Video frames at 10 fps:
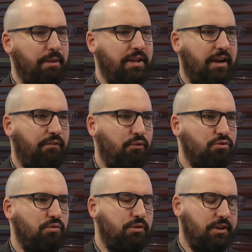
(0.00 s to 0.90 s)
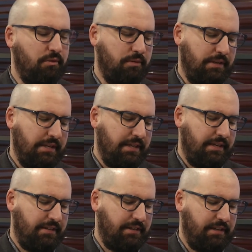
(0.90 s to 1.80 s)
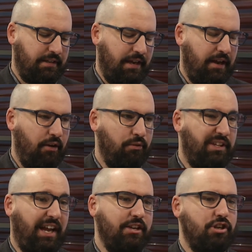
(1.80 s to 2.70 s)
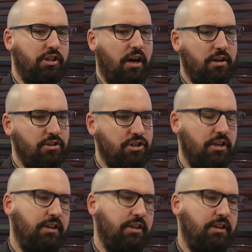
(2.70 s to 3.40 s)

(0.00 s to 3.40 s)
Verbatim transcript: dans la fosse au Lyon euh, à un très jeune âge.